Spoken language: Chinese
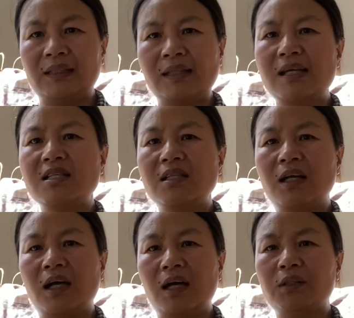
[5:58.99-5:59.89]
但是
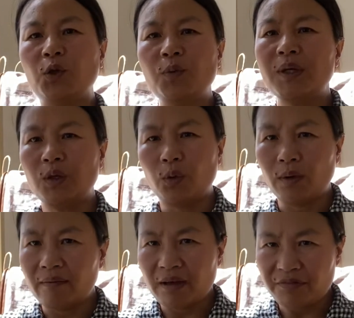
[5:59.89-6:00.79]
呢，都没有
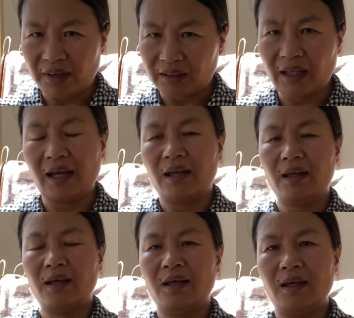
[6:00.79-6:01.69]
还完房贷。
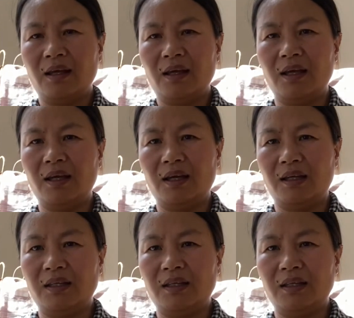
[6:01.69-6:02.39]
呃，